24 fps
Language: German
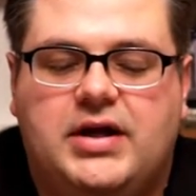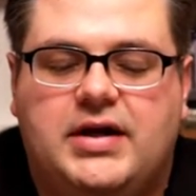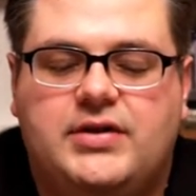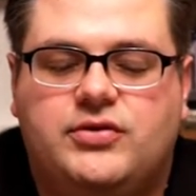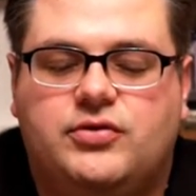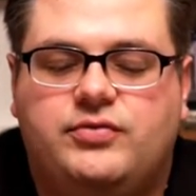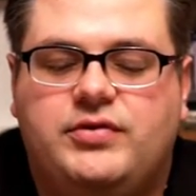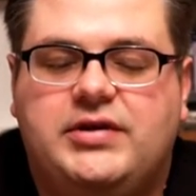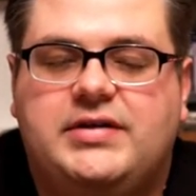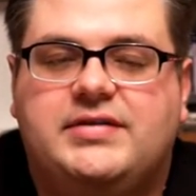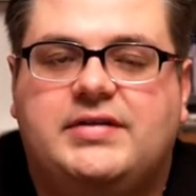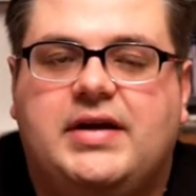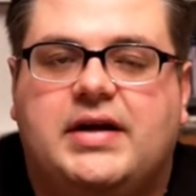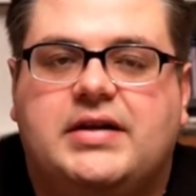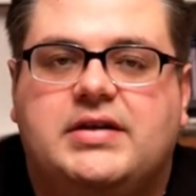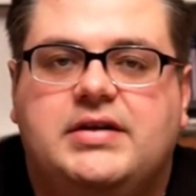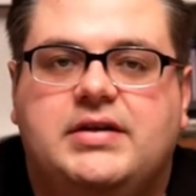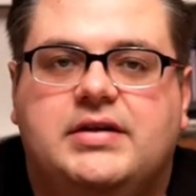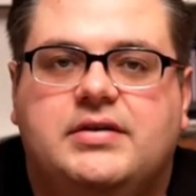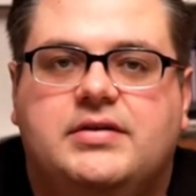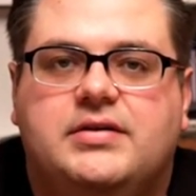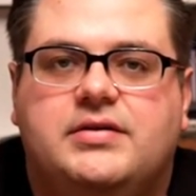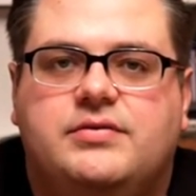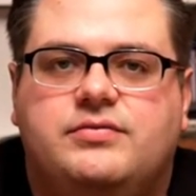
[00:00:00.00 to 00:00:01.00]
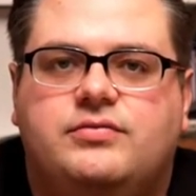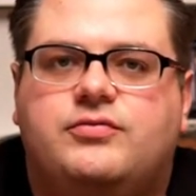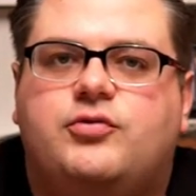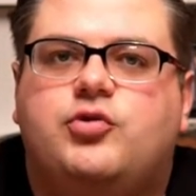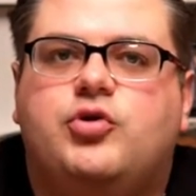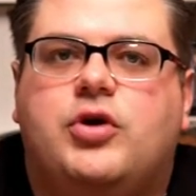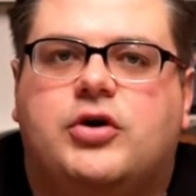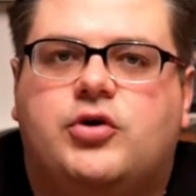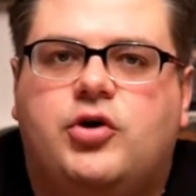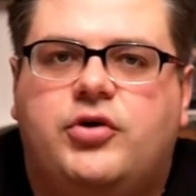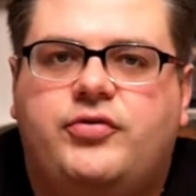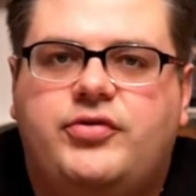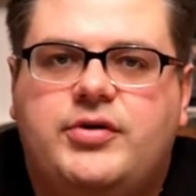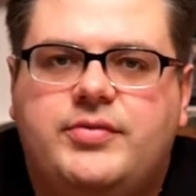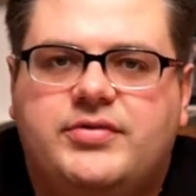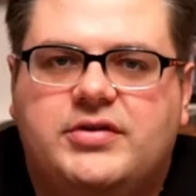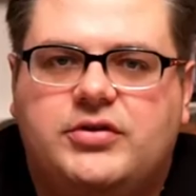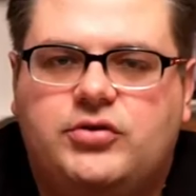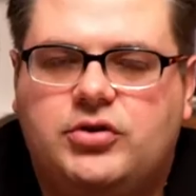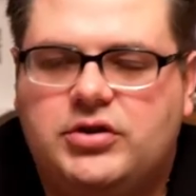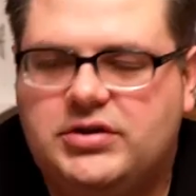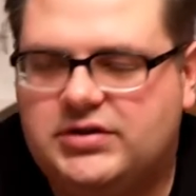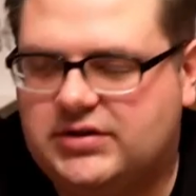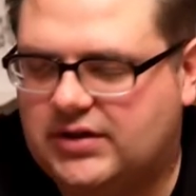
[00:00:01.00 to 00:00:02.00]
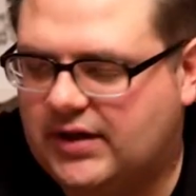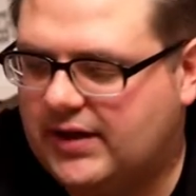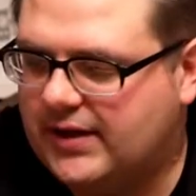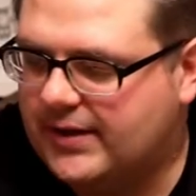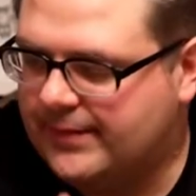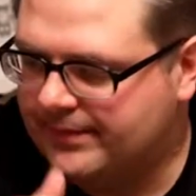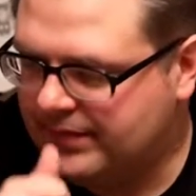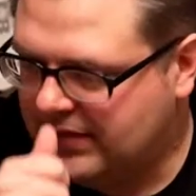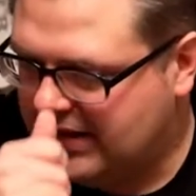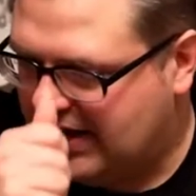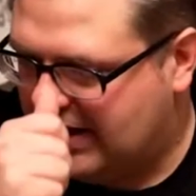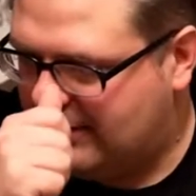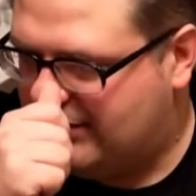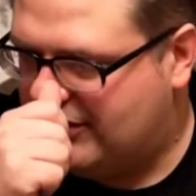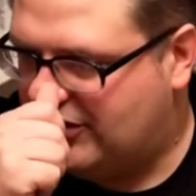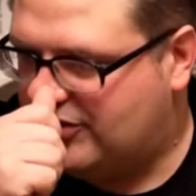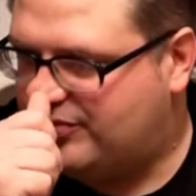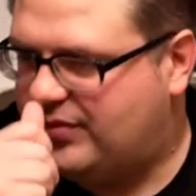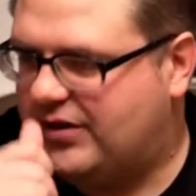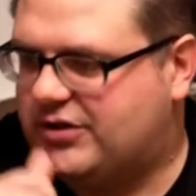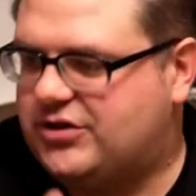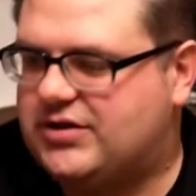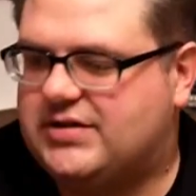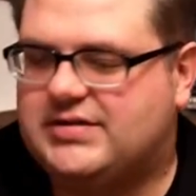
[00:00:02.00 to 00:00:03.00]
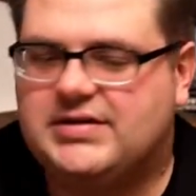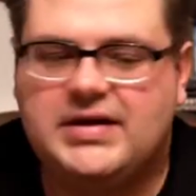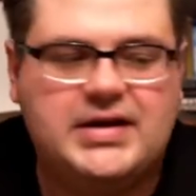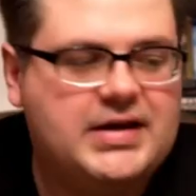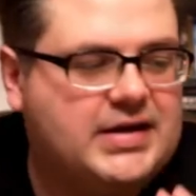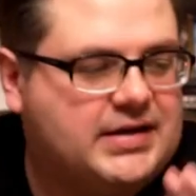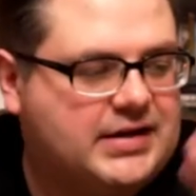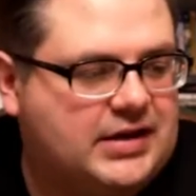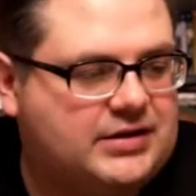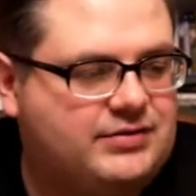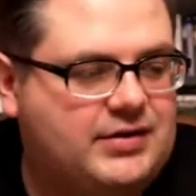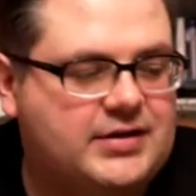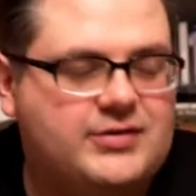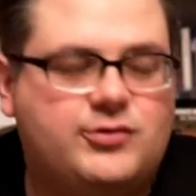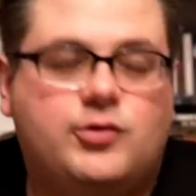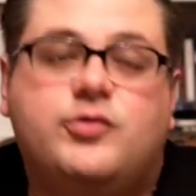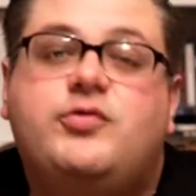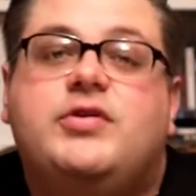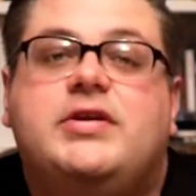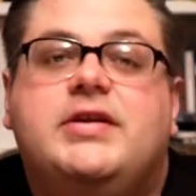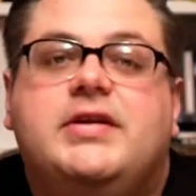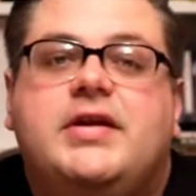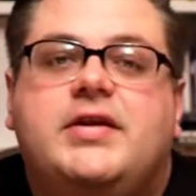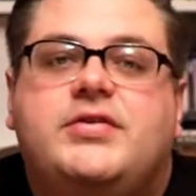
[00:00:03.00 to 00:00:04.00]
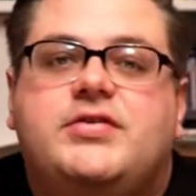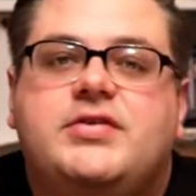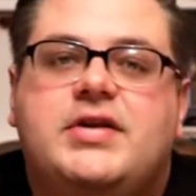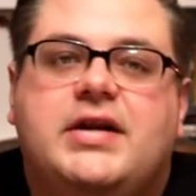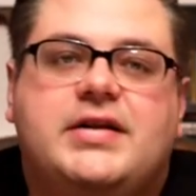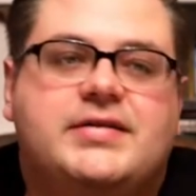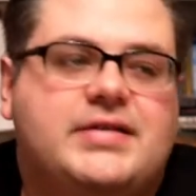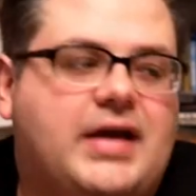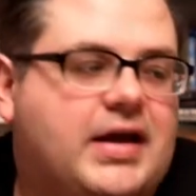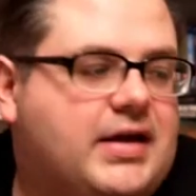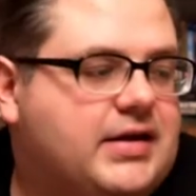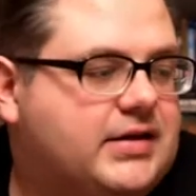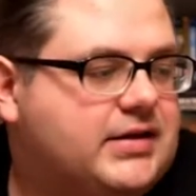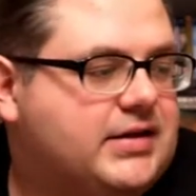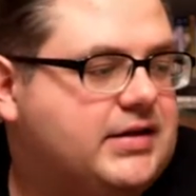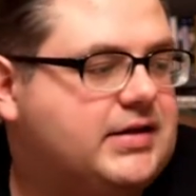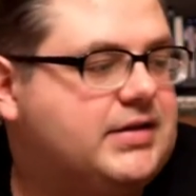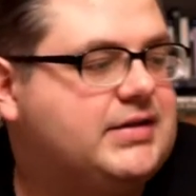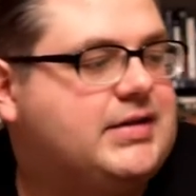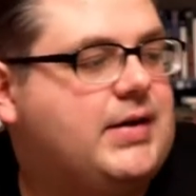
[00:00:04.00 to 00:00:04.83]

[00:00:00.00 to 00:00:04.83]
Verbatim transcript: Also wie gesagt, früher Kochfilms natürlich, äh, Play On Pictures, dass wir jetzt so viele internationale Sachen kriegen.